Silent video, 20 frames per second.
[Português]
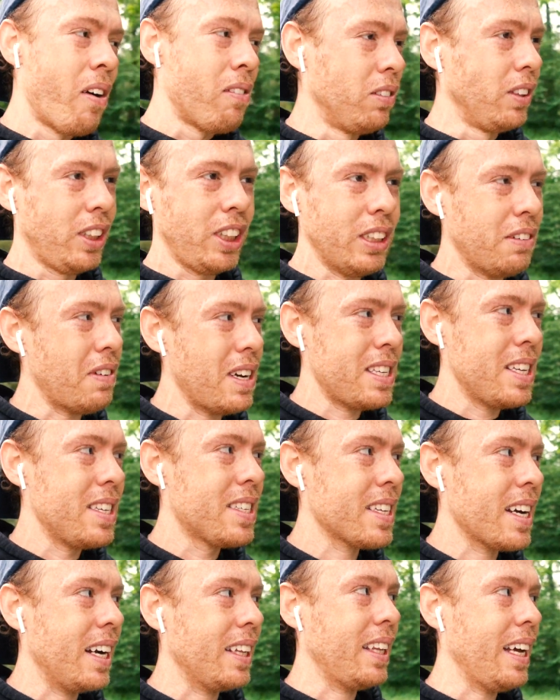você já vai ser
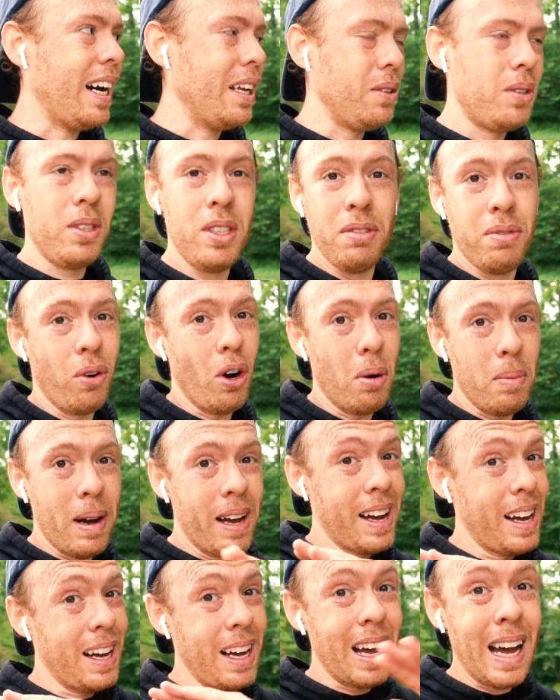descartado de forma
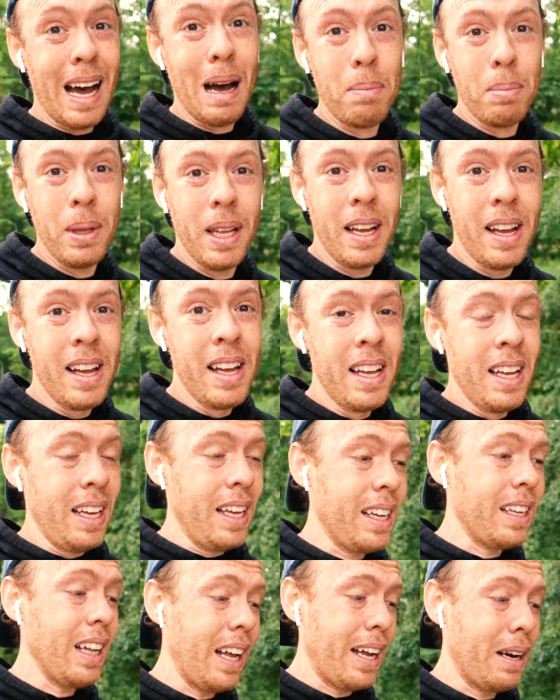rápida
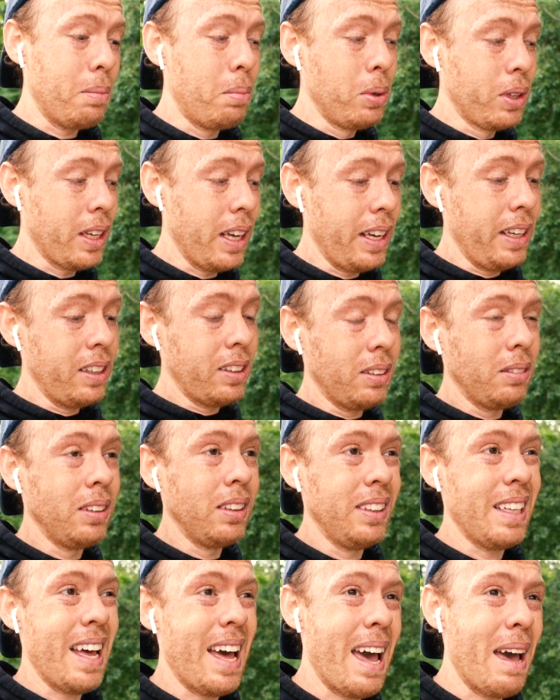e clara, porque
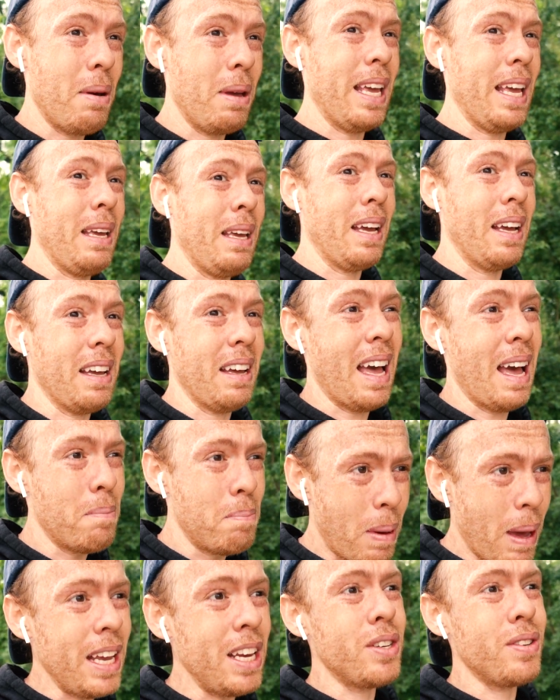é, é
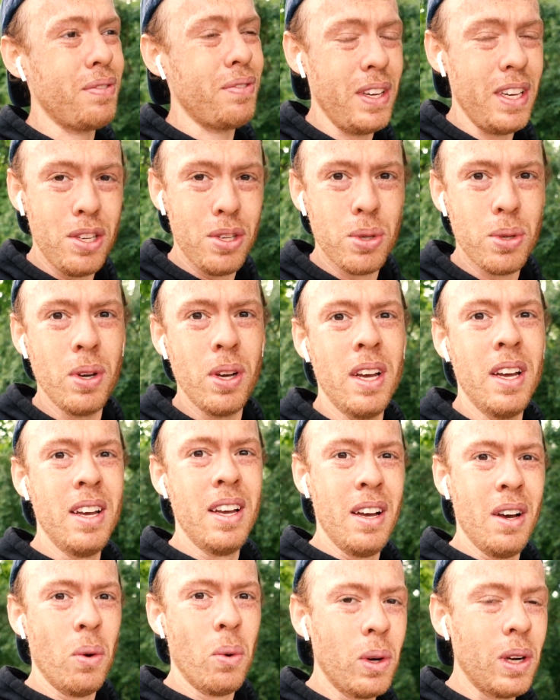bem difícil
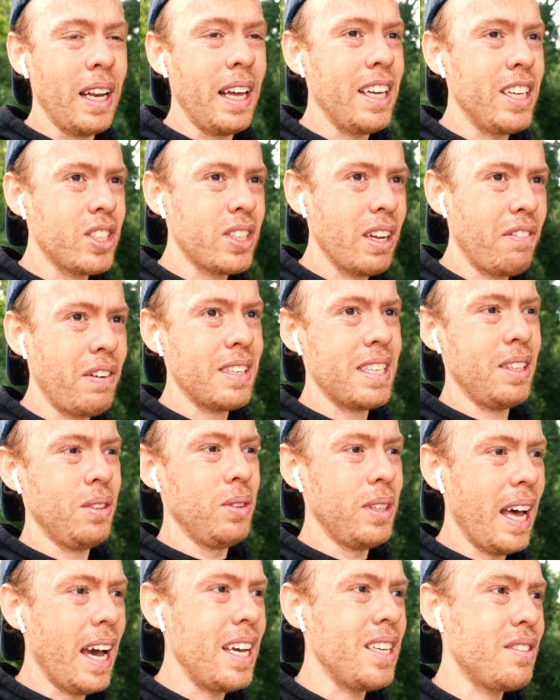um cliente está fazendo
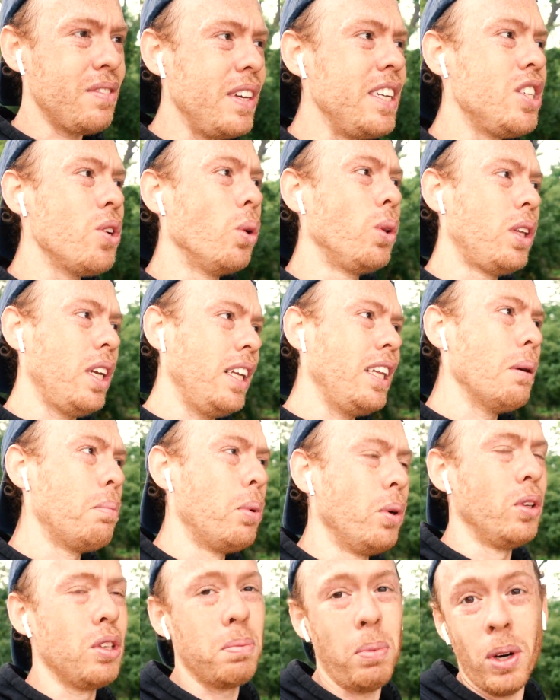10, 20 ou 30
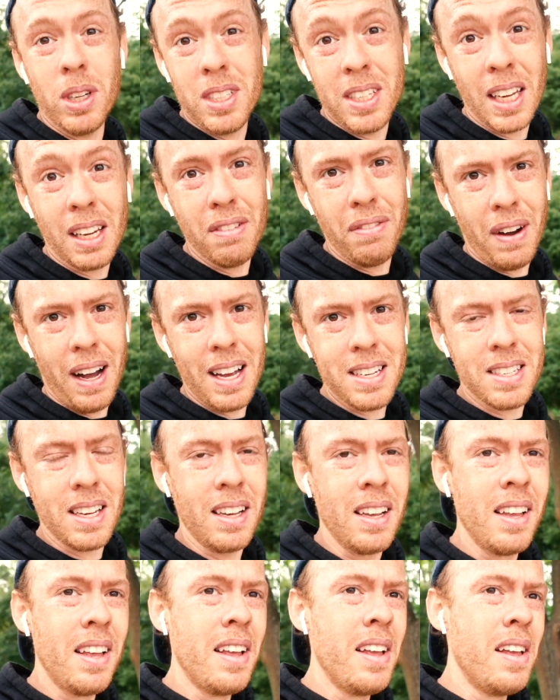produtos. Pode ser que faça,
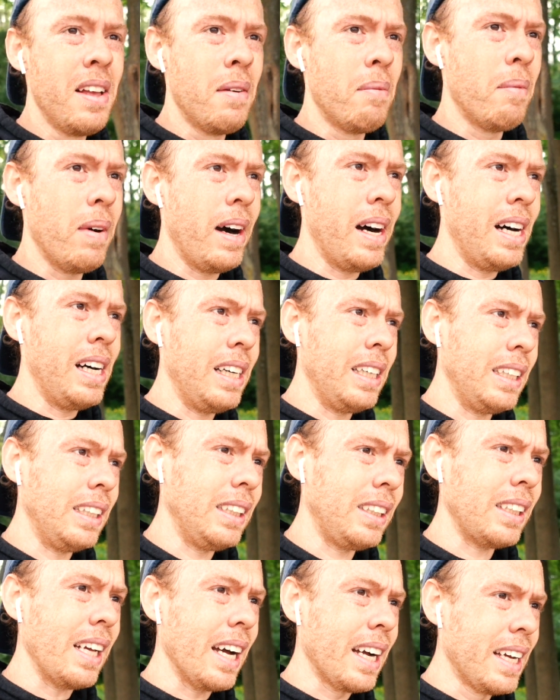
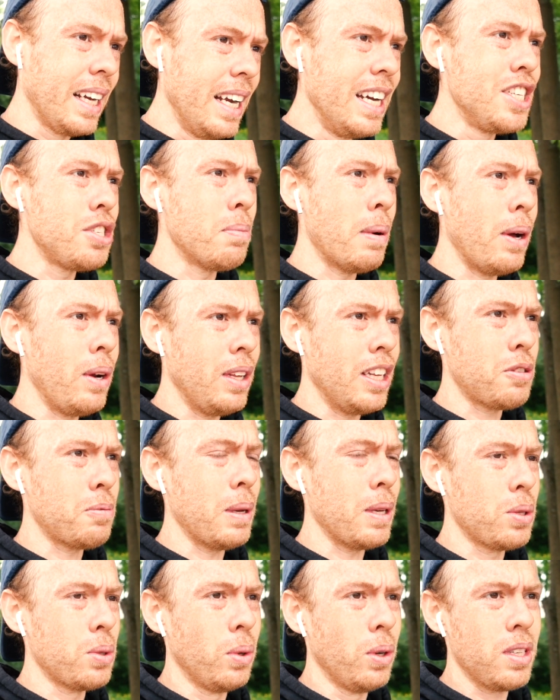mas a grande maioria das
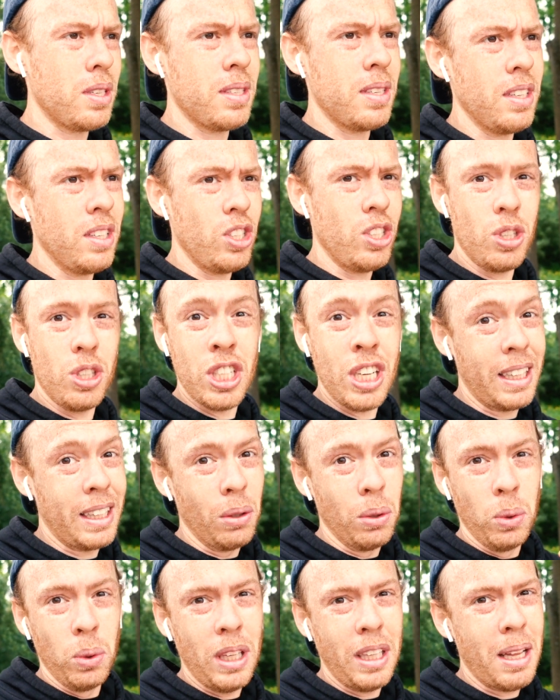pessoas já
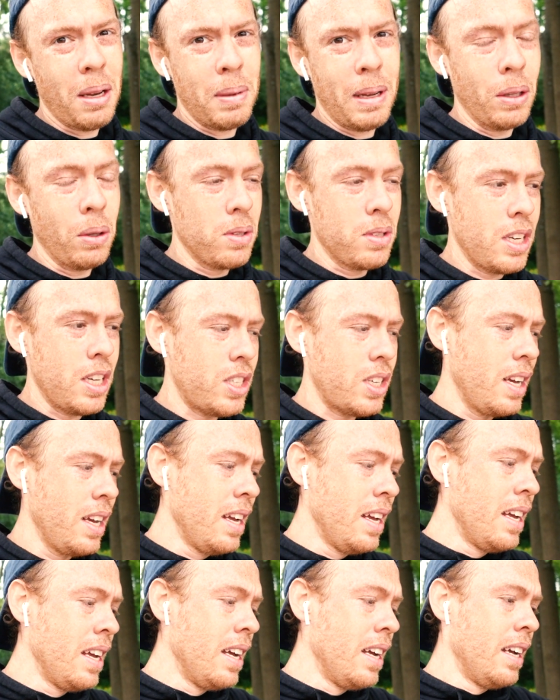estão num determinado, ou seja,
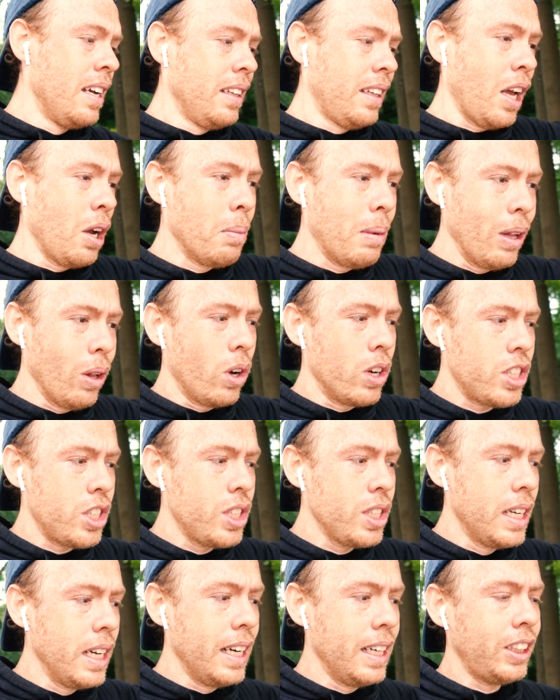tem uma loja
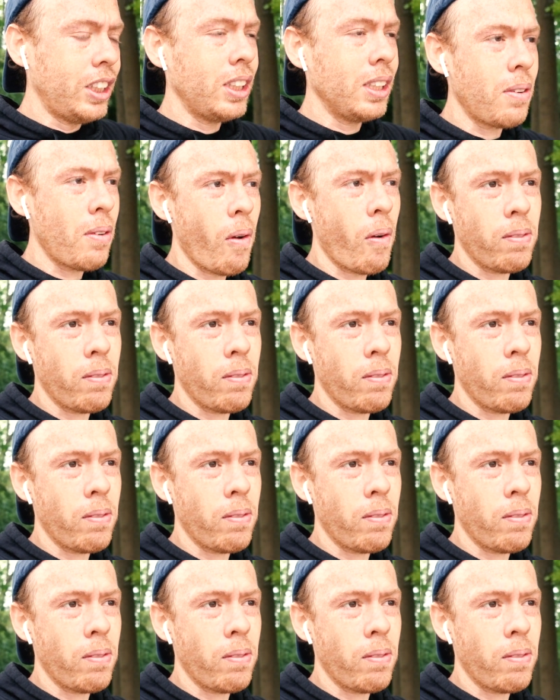gigante,